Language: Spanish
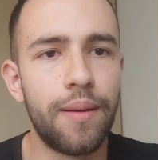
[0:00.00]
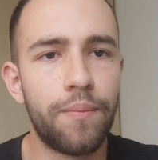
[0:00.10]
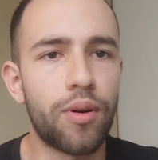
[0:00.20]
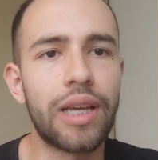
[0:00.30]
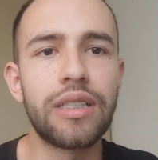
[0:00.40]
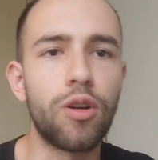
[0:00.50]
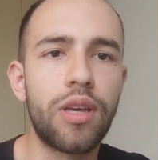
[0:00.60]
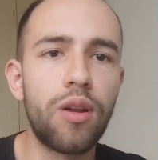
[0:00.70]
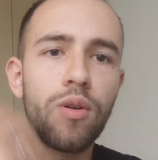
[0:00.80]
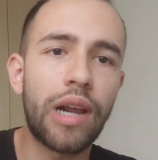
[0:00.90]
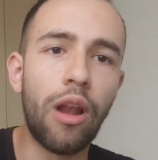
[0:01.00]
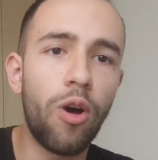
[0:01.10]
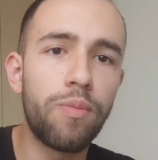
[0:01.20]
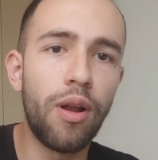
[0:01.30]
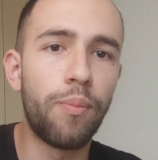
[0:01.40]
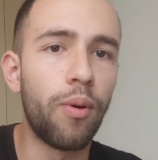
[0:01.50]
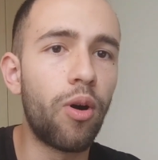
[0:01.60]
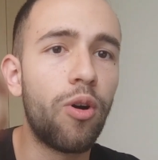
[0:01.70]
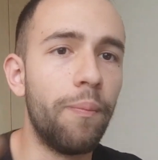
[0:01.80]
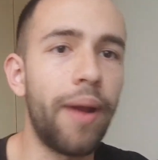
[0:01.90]
Porque si yo quiero un reloj, me lo
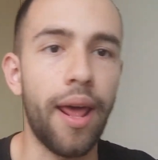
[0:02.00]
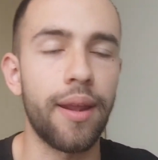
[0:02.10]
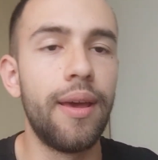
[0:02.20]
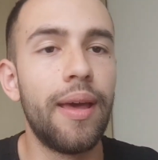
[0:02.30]
puedo comprar.